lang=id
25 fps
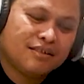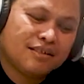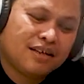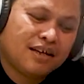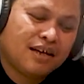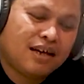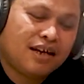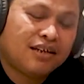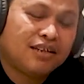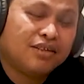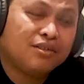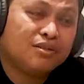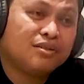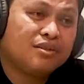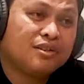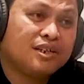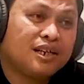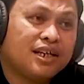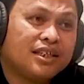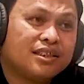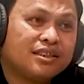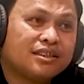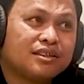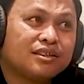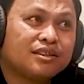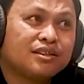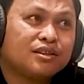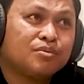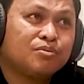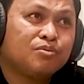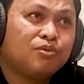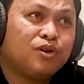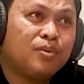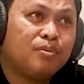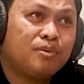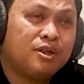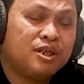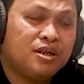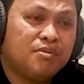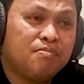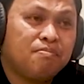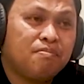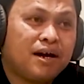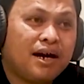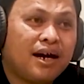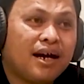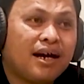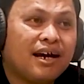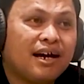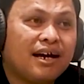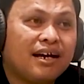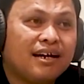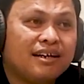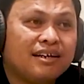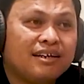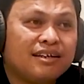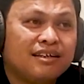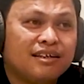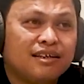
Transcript: hal itu jelas sebuah penyimpangan.